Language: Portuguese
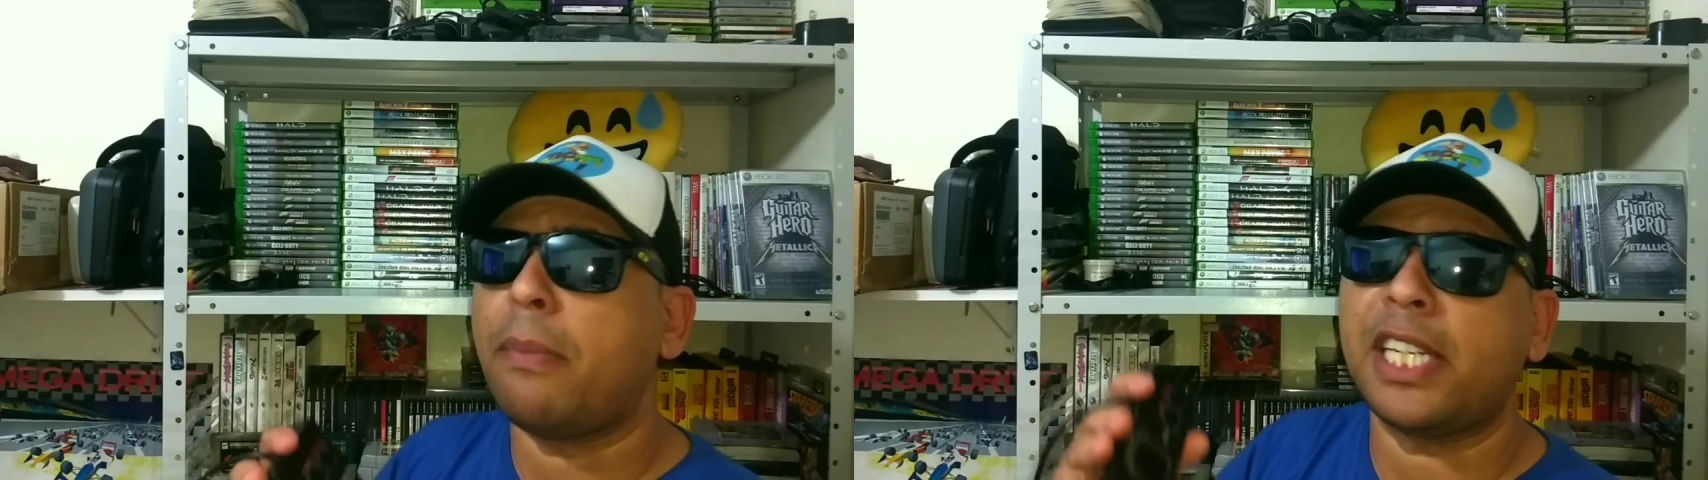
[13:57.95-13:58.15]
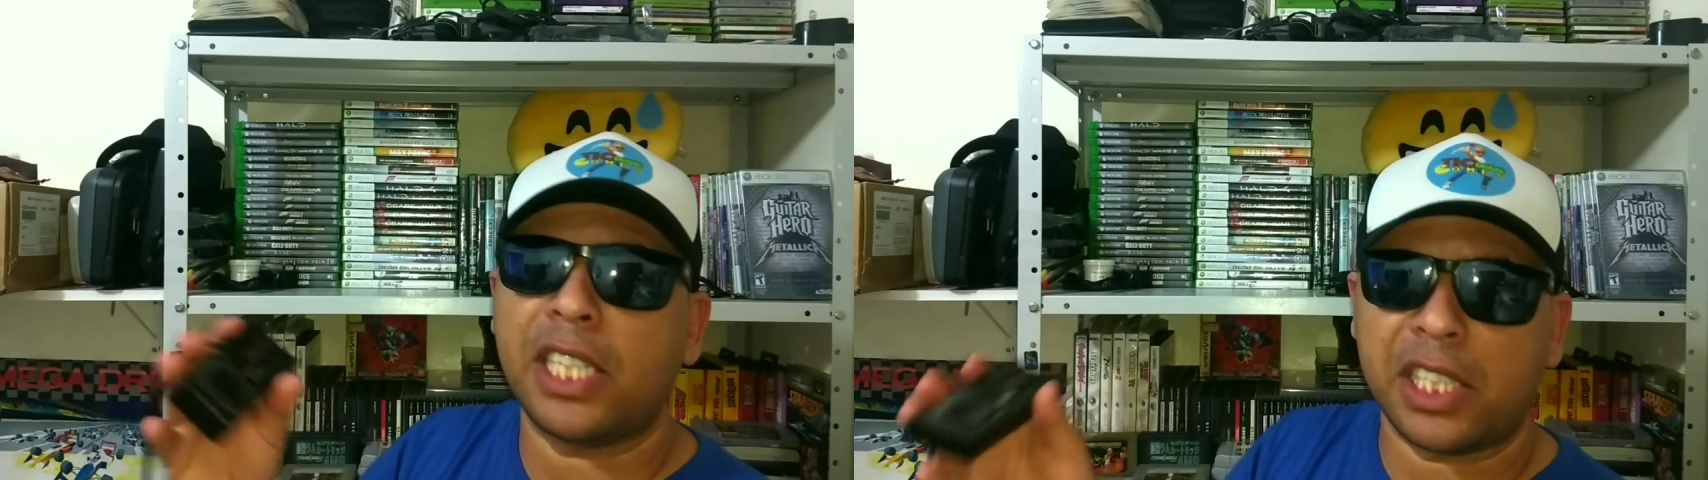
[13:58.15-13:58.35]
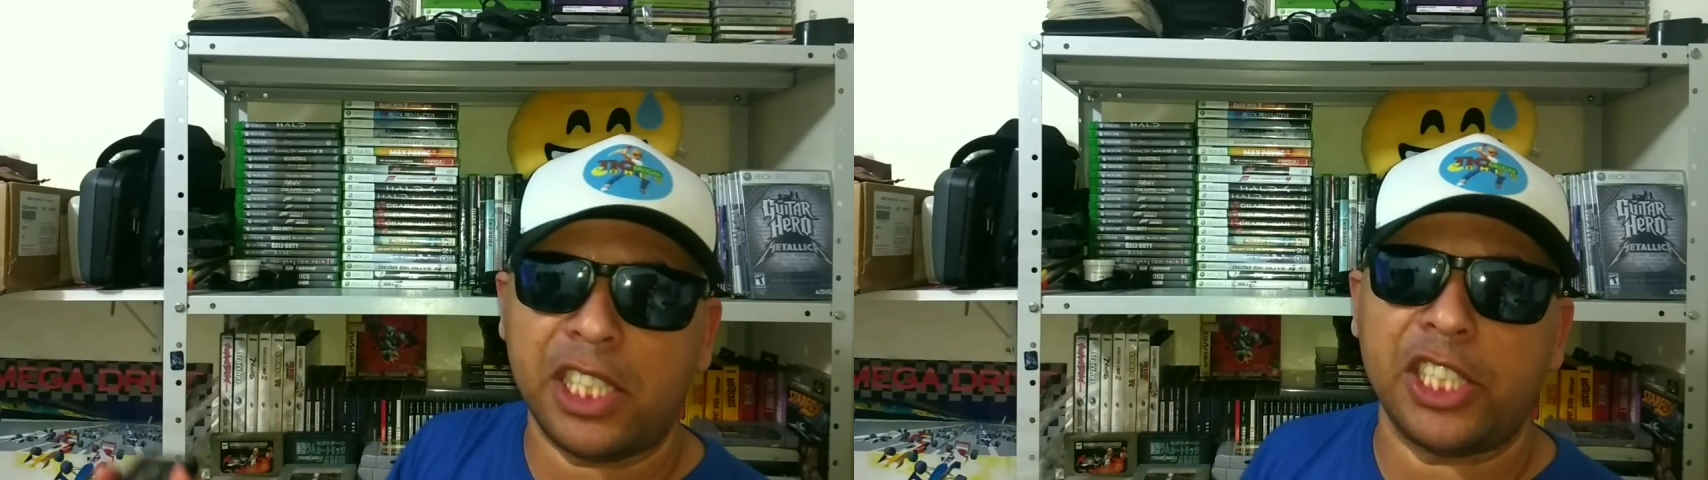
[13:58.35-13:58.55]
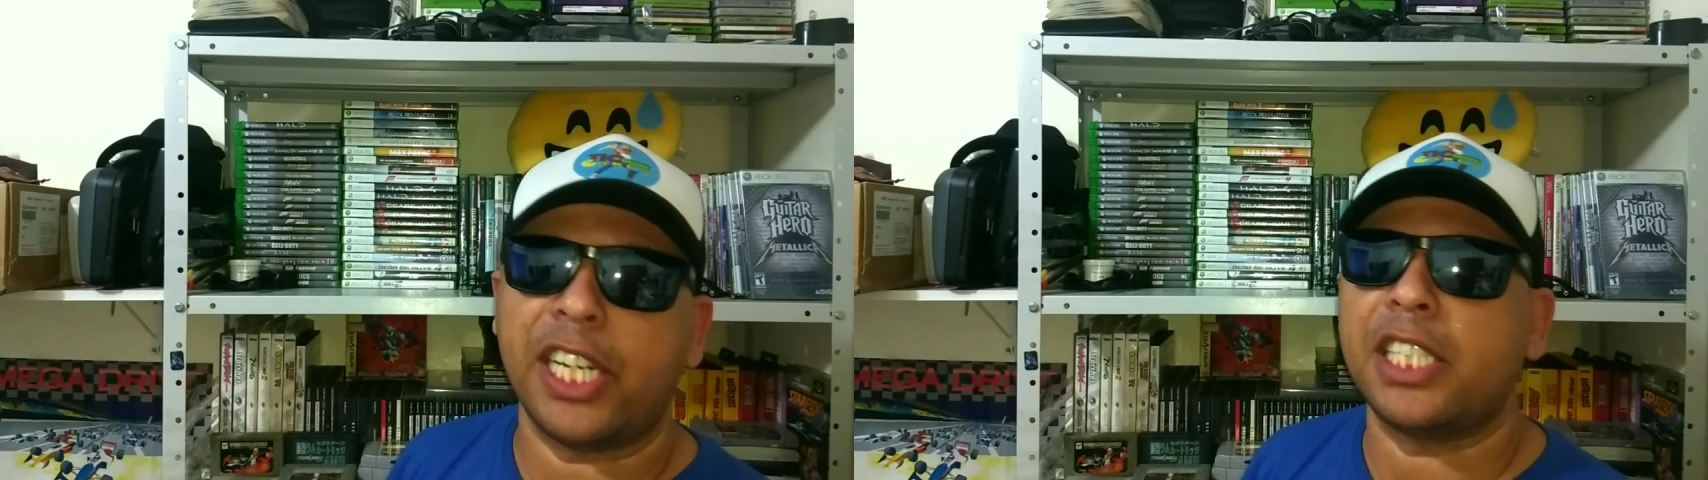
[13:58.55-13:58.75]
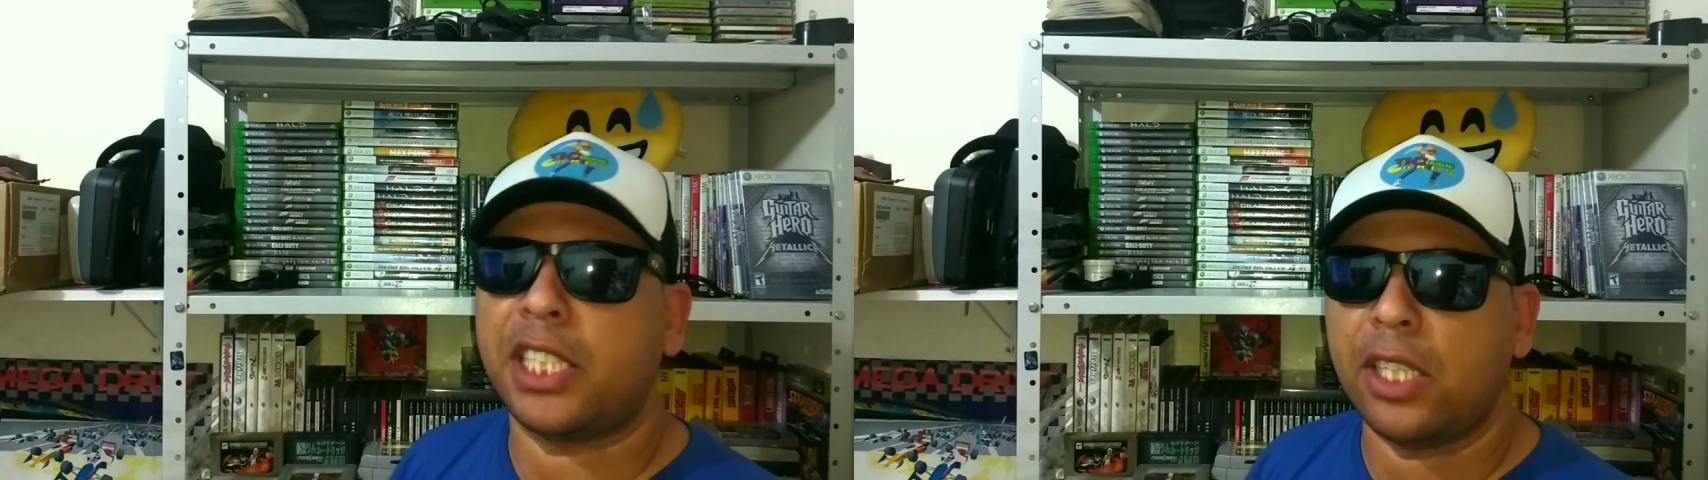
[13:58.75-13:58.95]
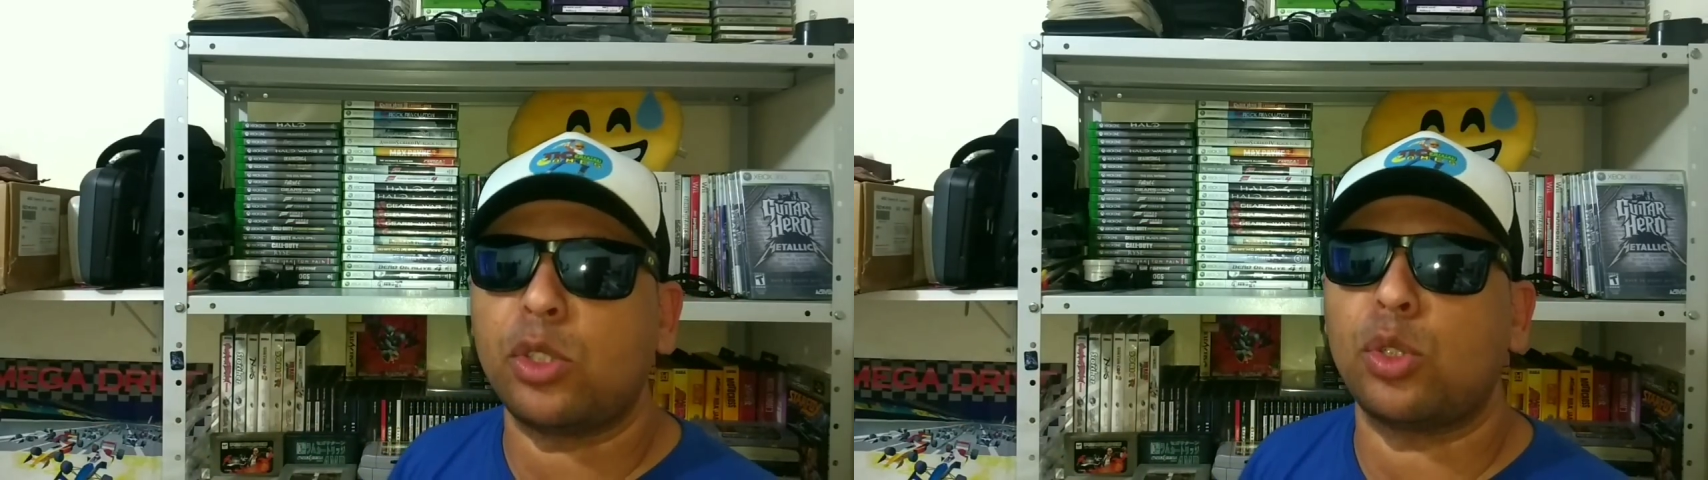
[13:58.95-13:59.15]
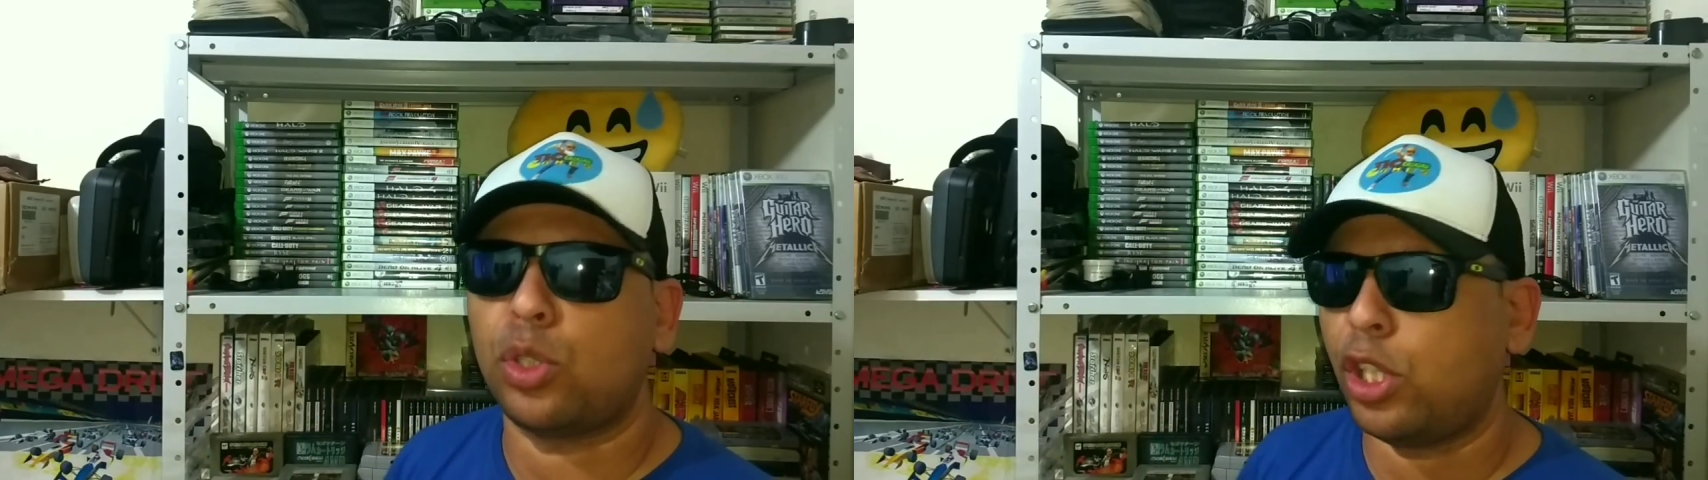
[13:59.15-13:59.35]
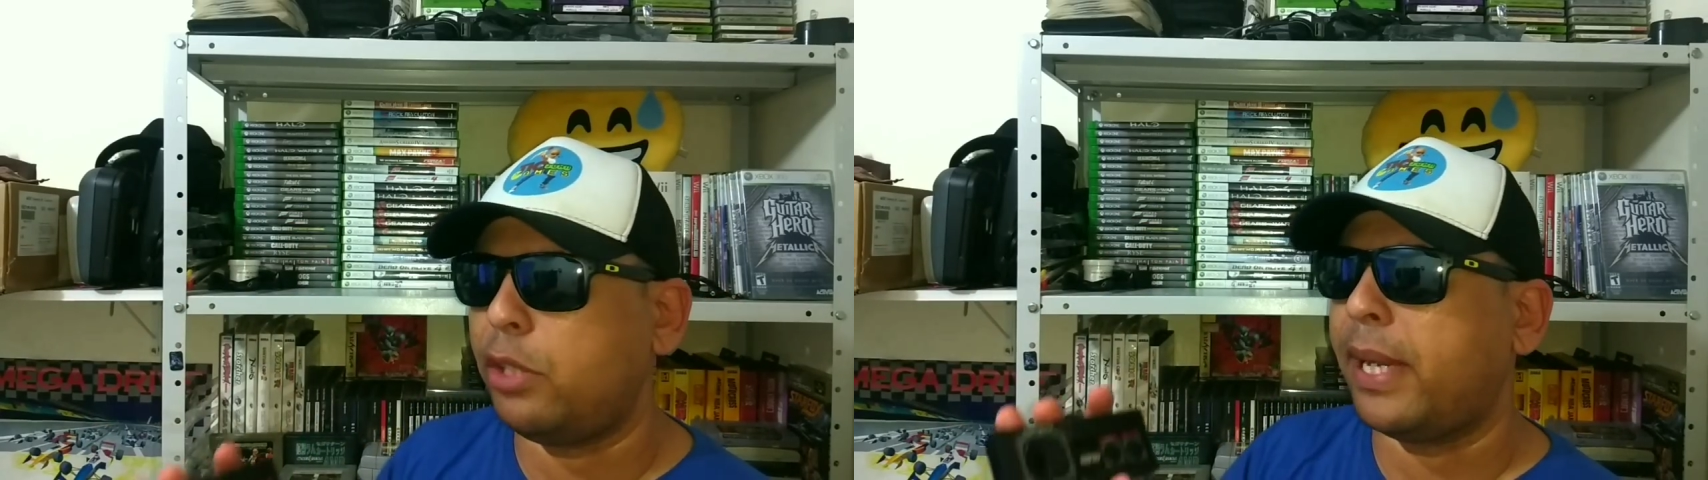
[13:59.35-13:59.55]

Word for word: que o Master System ele aceita o controle